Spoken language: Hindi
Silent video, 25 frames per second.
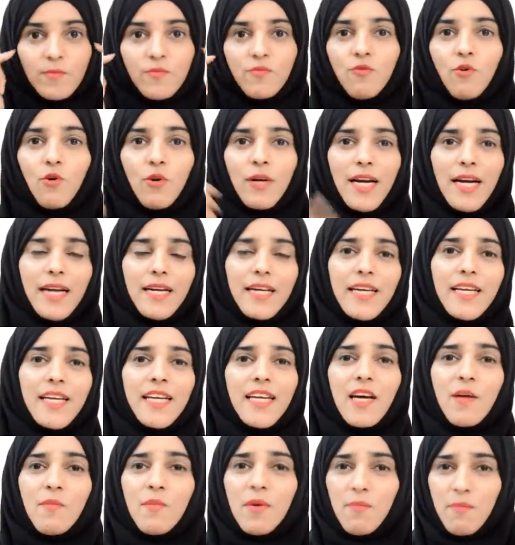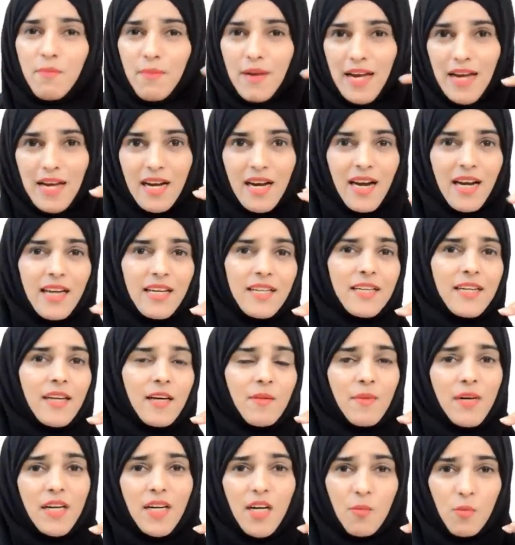फोर हेड एरिया में मैं हाईली
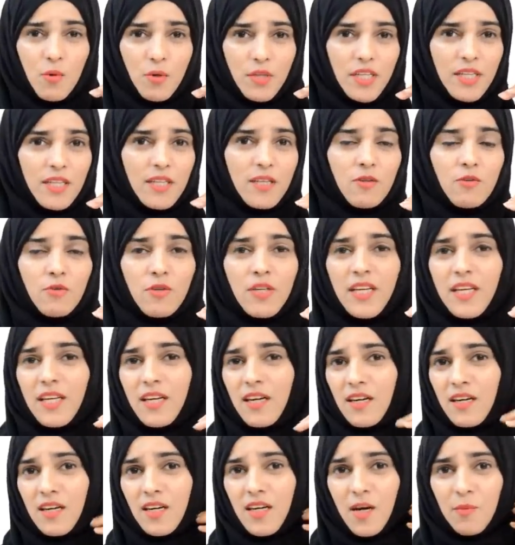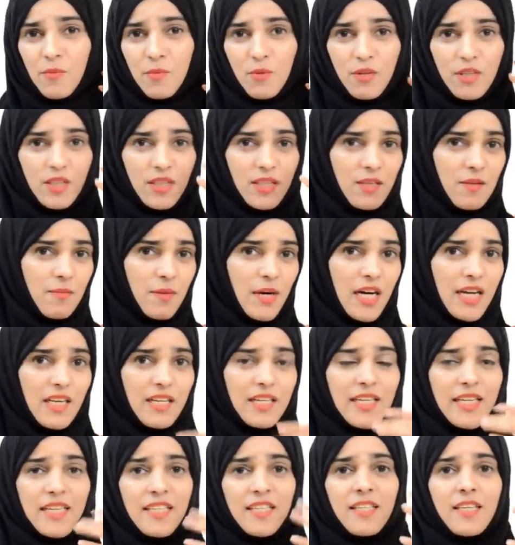रिकमेंड आपको ये करूँगी कि अगर आपको इतने बाल
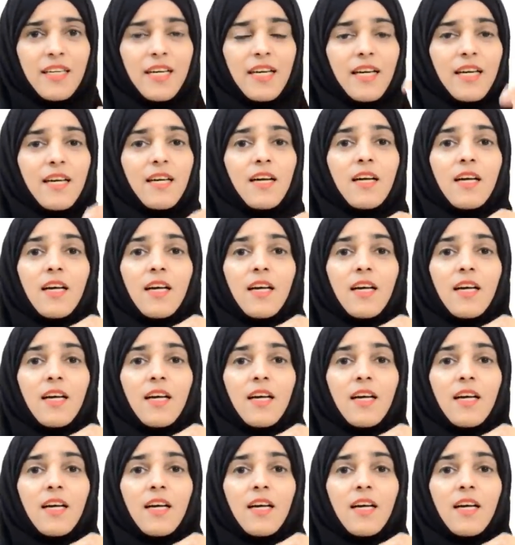नहीं हैं